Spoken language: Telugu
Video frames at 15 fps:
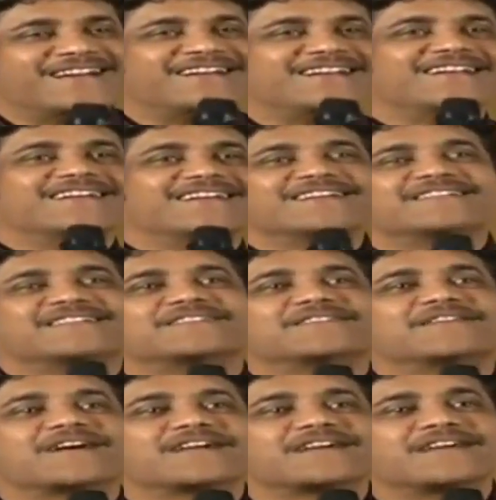అండ్ సో
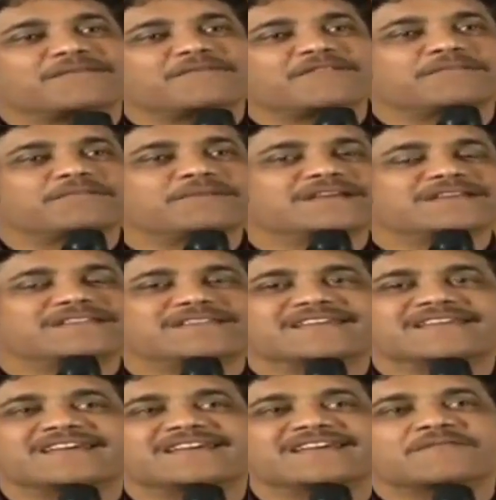అఖిల్ విల్ బీ
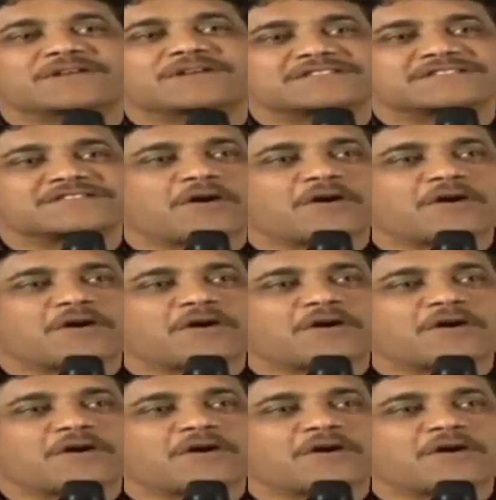సింగింగ్ వన్